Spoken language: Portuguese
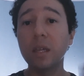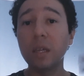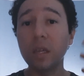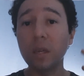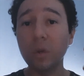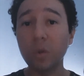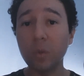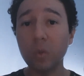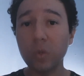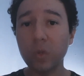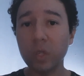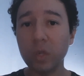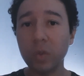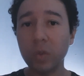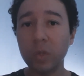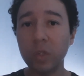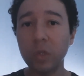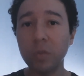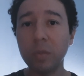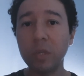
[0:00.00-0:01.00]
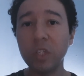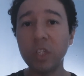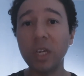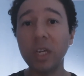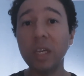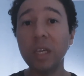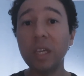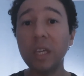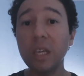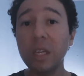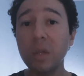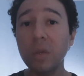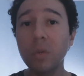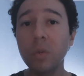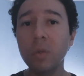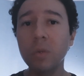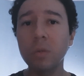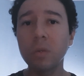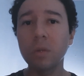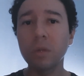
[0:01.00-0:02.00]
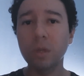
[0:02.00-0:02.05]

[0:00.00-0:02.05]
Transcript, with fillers: e, consequentemente, aquilo